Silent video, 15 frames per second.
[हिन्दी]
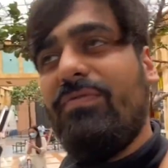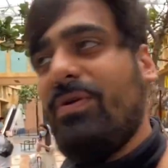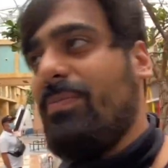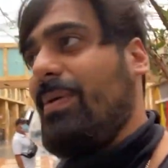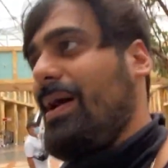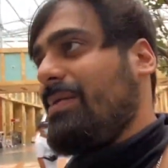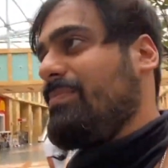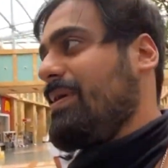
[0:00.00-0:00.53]
फिर
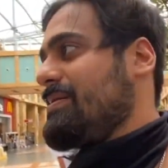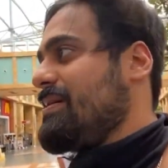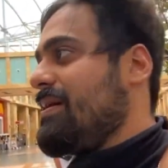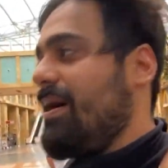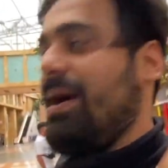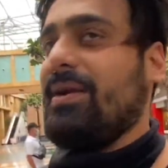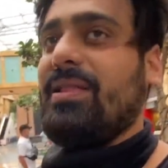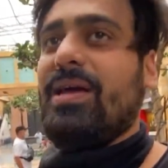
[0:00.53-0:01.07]
बाद में ऐसे
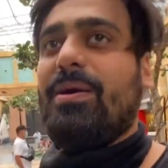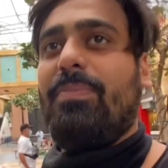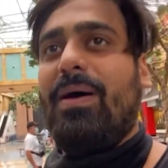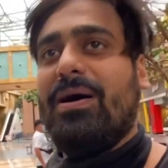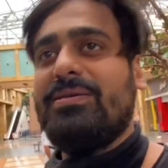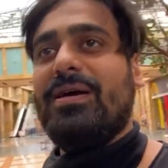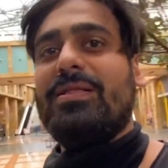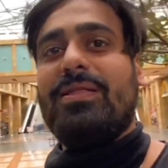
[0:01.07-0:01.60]
गांड दे के
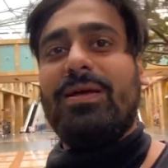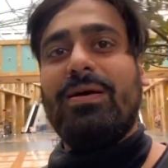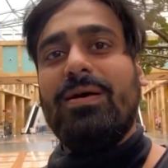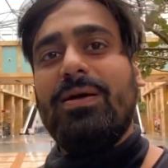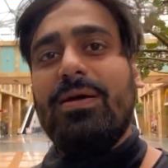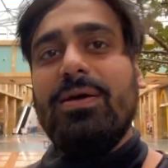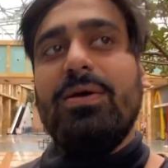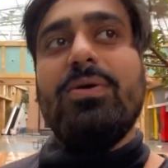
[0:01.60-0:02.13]
भाग जाते
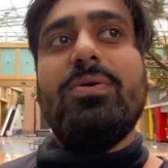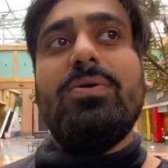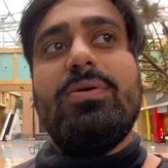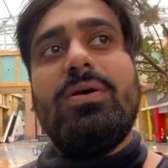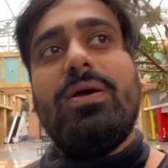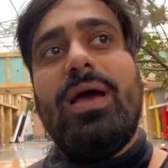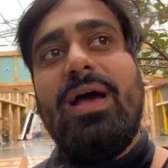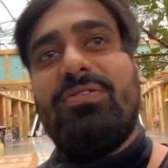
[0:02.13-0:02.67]

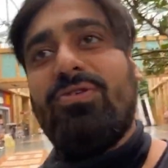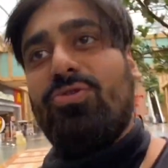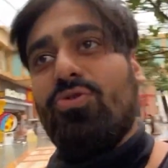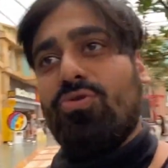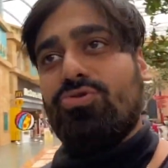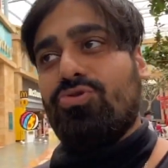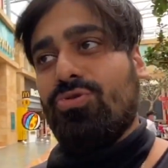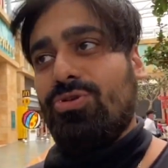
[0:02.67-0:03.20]
हैं ऐसे
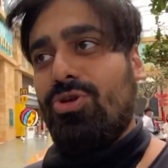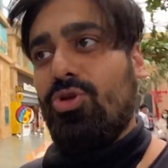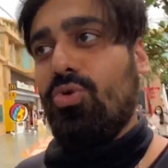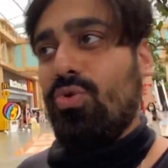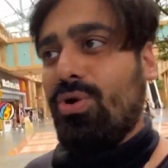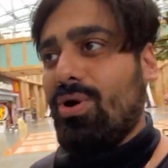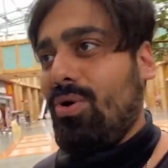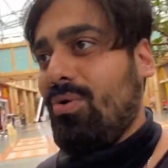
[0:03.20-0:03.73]
दोस्तों से
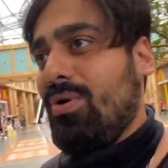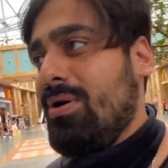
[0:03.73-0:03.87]
दूर रहो